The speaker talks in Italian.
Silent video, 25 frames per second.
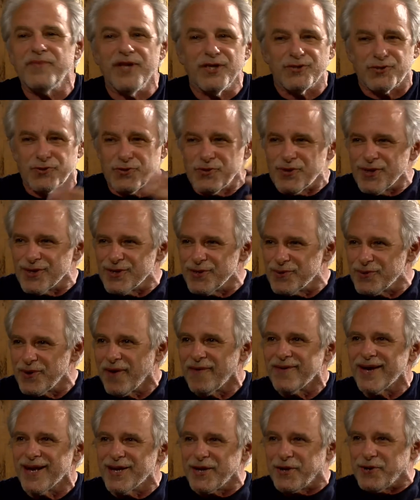nessuno di due
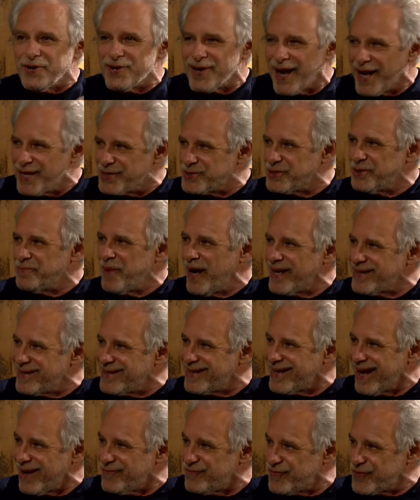aveva il coraggio mai
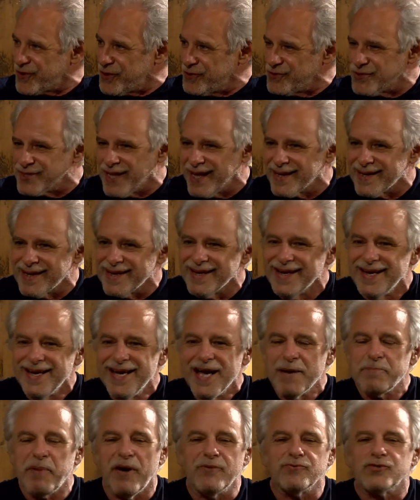di affrontare.
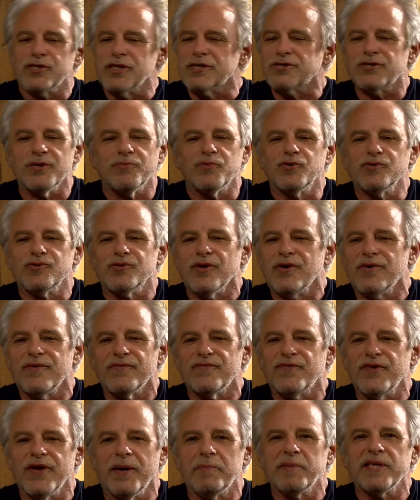Poi a un certo punto
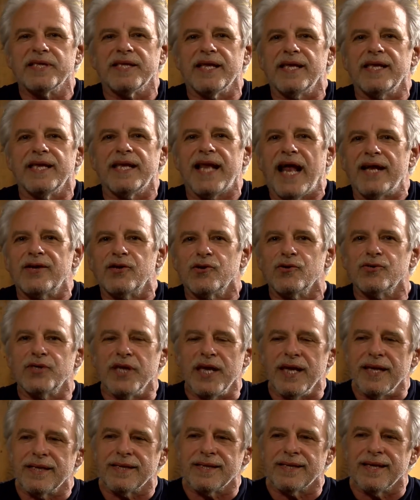finalmente gliel'hanno
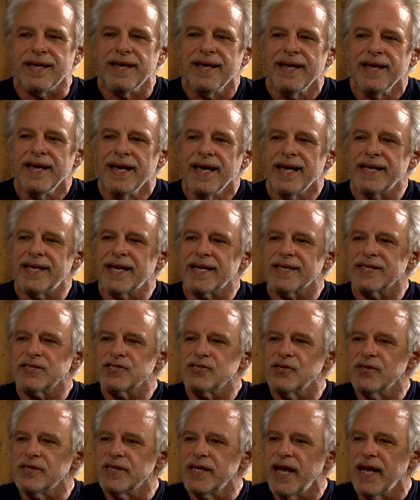detto e la
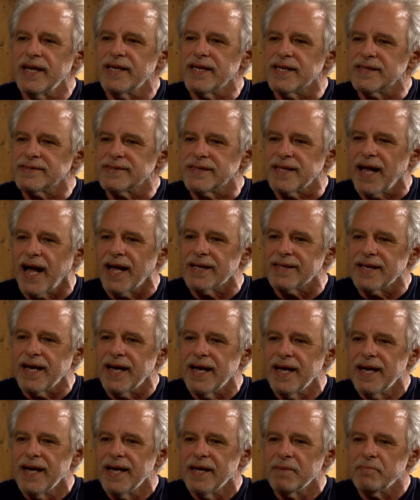reazione di Lani è
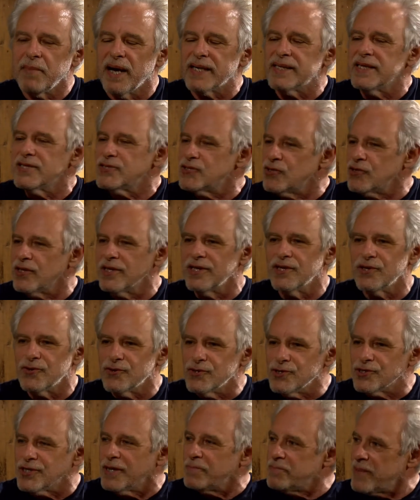stata ma adesso chi glielo
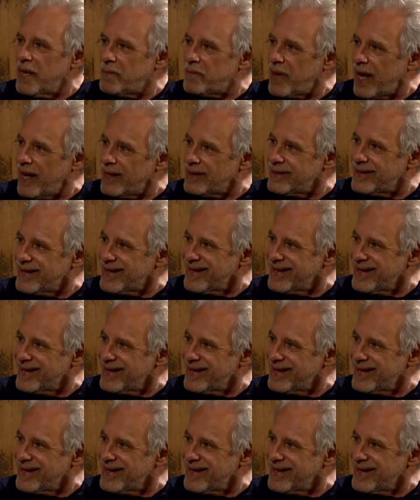dice a mia madre?